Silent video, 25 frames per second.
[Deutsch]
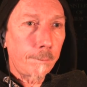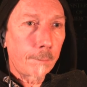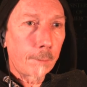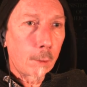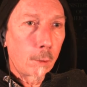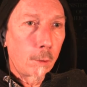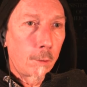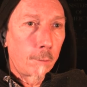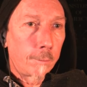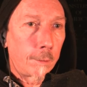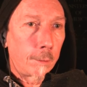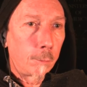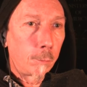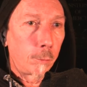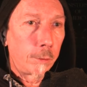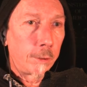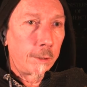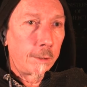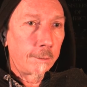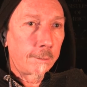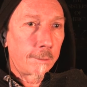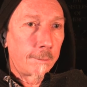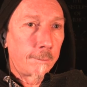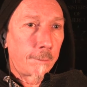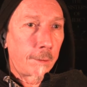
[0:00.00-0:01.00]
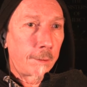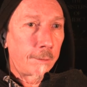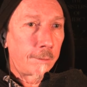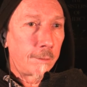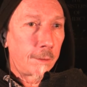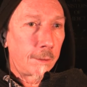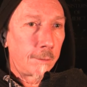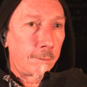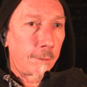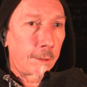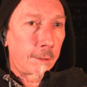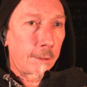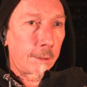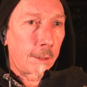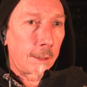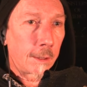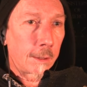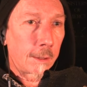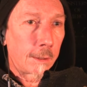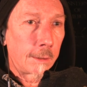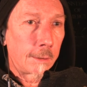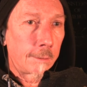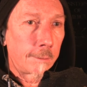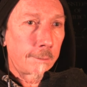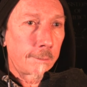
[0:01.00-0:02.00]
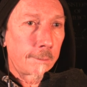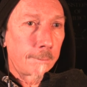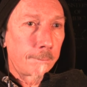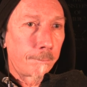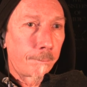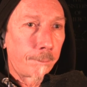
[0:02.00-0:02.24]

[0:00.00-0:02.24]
Oder wenn du die ins Inventar kriegst.